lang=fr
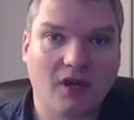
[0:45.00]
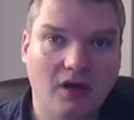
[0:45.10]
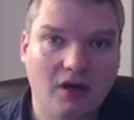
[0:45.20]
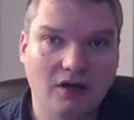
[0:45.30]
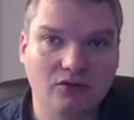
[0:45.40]

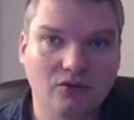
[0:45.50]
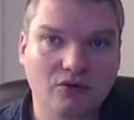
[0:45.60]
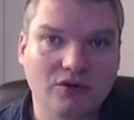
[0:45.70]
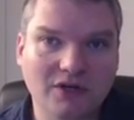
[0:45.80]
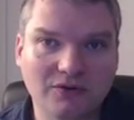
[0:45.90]
Euh, donc
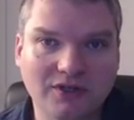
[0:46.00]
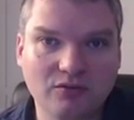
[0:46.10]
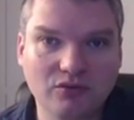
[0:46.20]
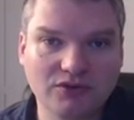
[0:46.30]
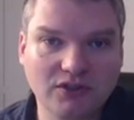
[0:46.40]
le calendrier
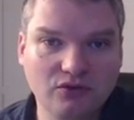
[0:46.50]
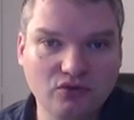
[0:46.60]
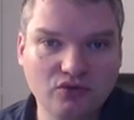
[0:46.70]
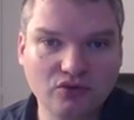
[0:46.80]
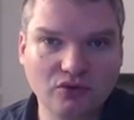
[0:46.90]
boursier du
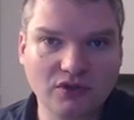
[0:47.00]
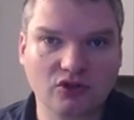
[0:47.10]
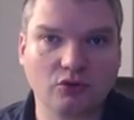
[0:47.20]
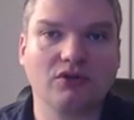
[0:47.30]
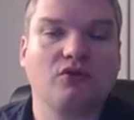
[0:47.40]
jour, on a
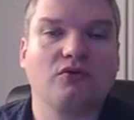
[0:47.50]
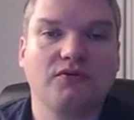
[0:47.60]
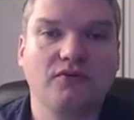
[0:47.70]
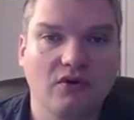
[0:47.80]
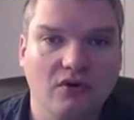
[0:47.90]
trois temps
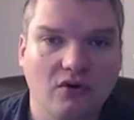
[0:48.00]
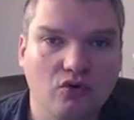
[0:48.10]
forts.